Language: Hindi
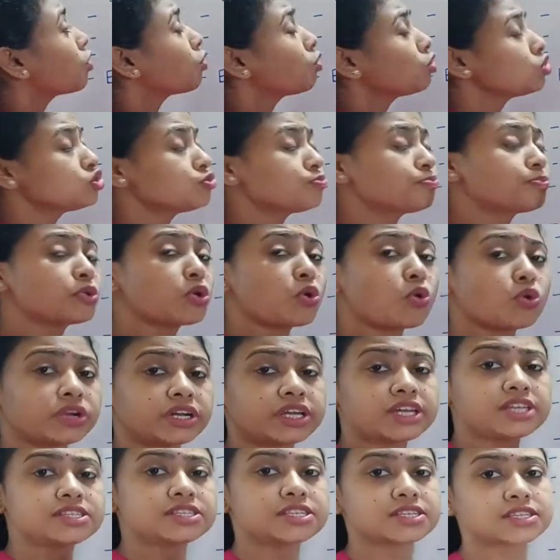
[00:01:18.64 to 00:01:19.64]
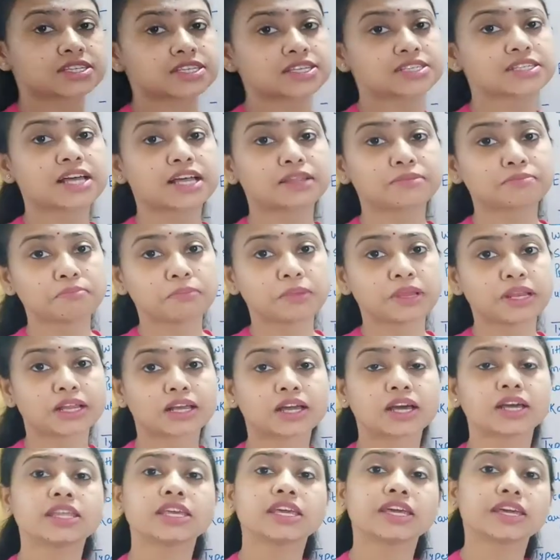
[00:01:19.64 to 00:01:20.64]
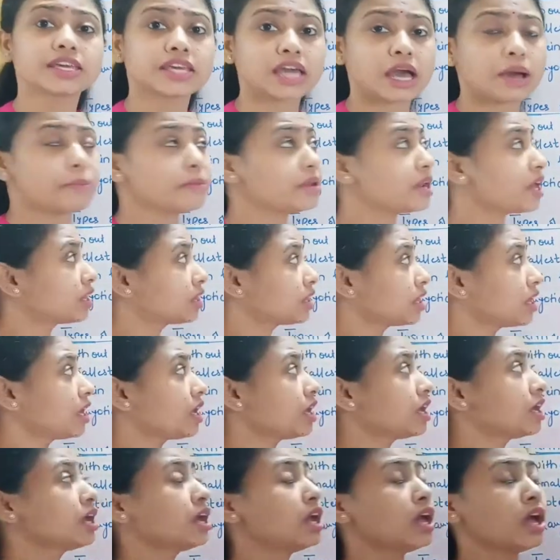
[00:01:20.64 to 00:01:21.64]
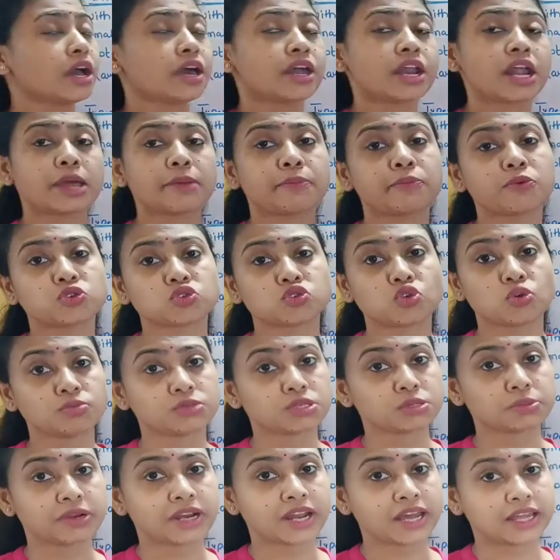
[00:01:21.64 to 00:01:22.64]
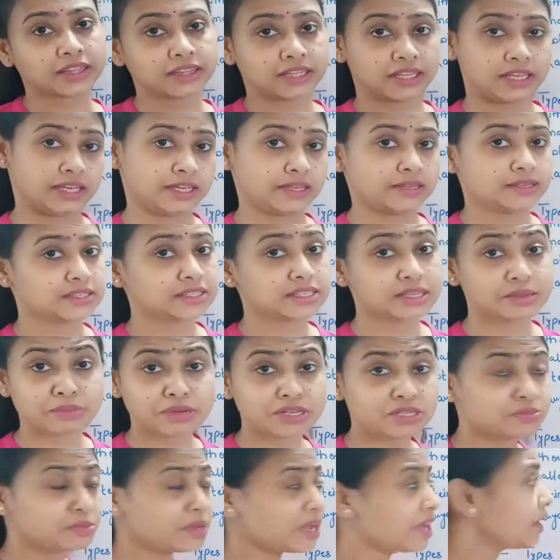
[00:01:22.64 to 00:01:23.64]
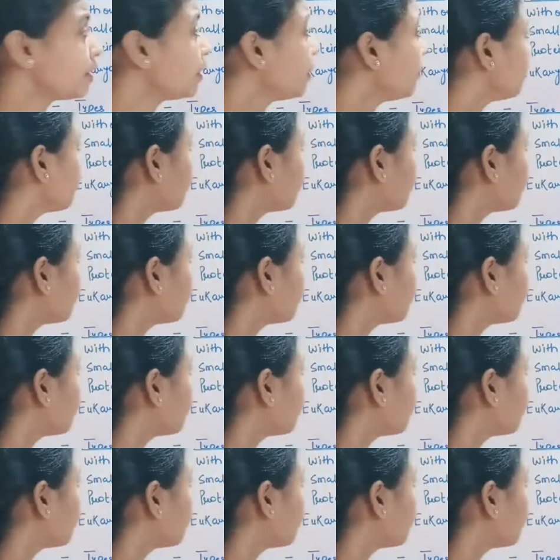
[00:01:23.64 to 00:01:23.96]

कुछ प्रोटीन्स इसके साथ मिलकर ये क्या बनाते हैं राइबोजोम्स बनाते हैं समझ समझ में आया